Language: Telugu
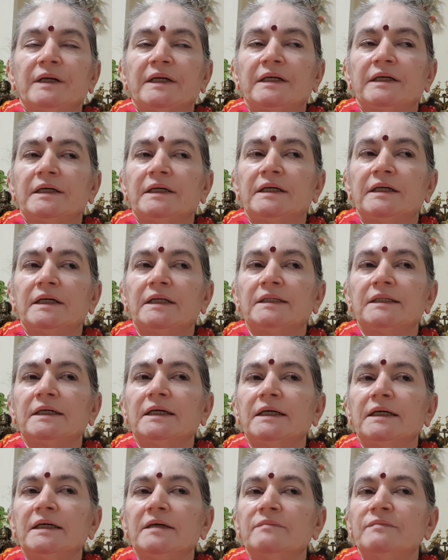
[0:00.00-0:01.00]
మనకి
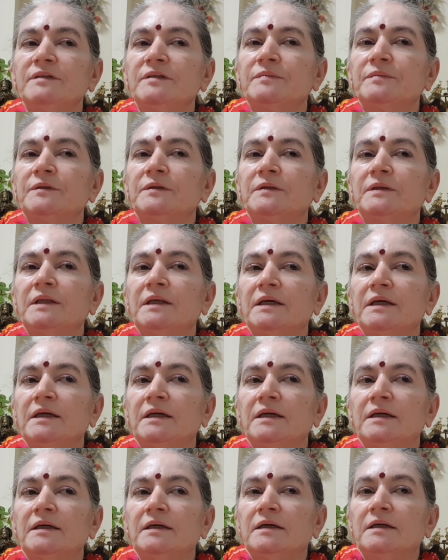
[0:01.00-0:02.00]
రతిక ఏం చెప్తుంది
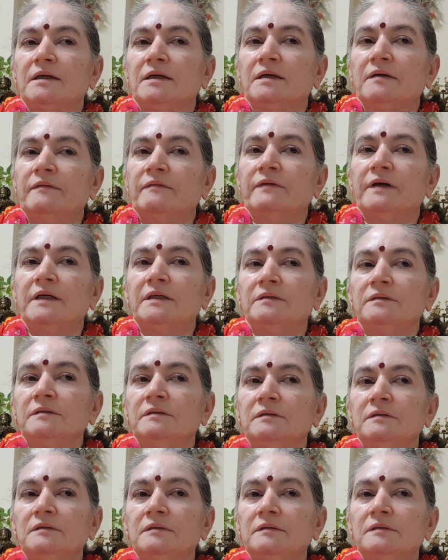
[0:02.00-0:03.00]
వాడు
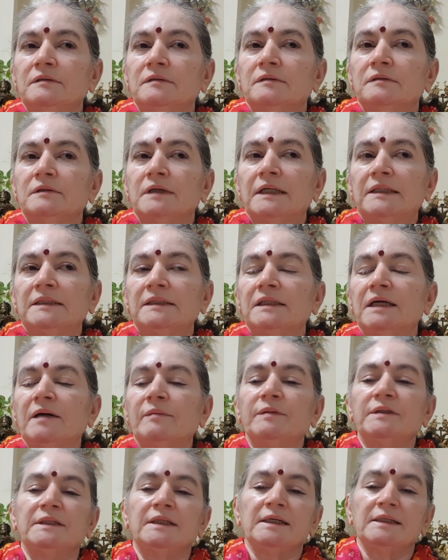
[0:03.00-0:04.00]
అంత
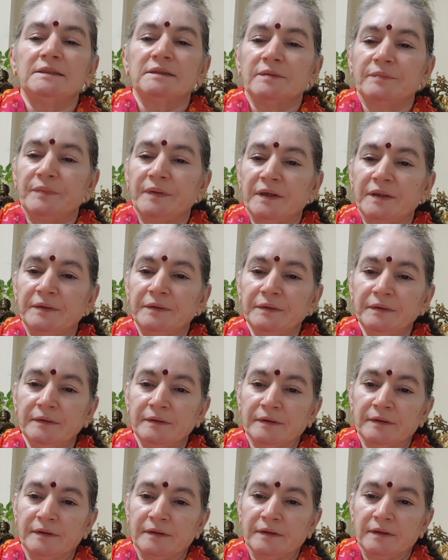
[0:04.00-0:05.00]
అబద్ధాలు చెప్పాడు
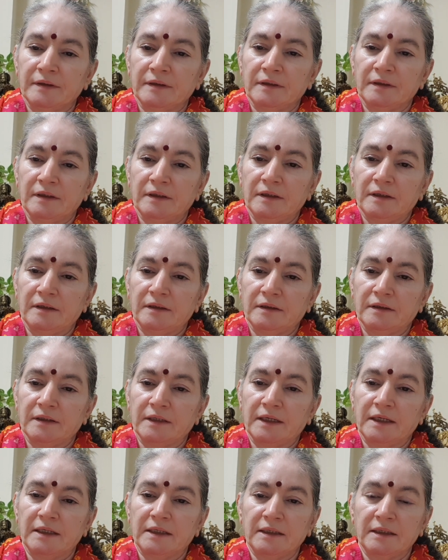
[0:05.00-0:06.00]

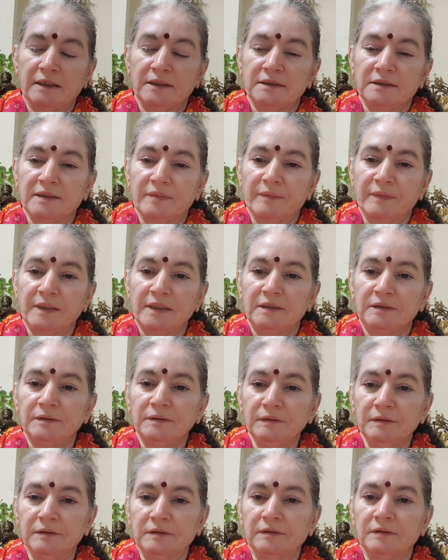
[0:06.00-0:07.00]
కరెక్ట్గా
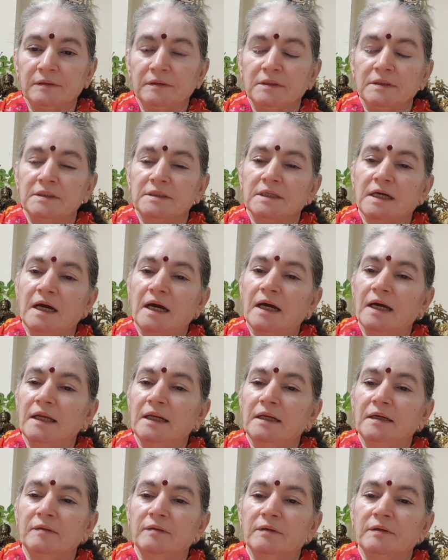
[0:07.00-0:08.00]
చెప్పలేదు
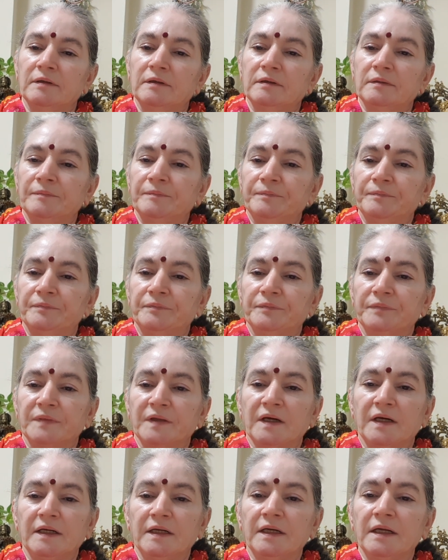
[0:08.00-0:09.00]
చాలా
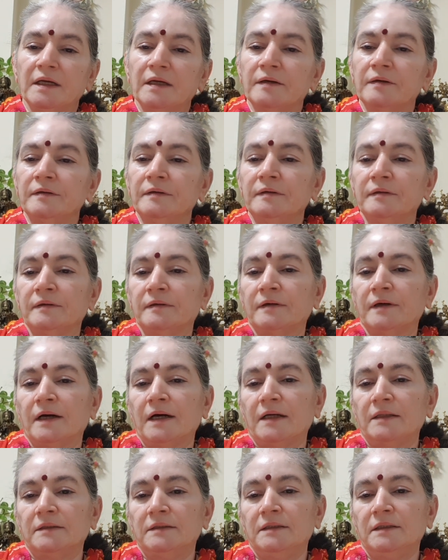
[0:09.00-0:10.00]
కన్నింగ్
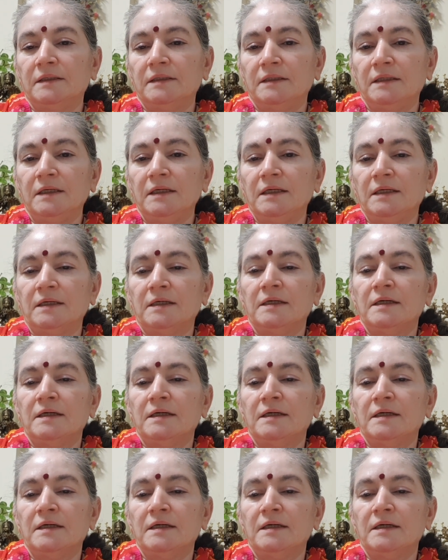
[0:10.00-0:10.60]
అది ఇది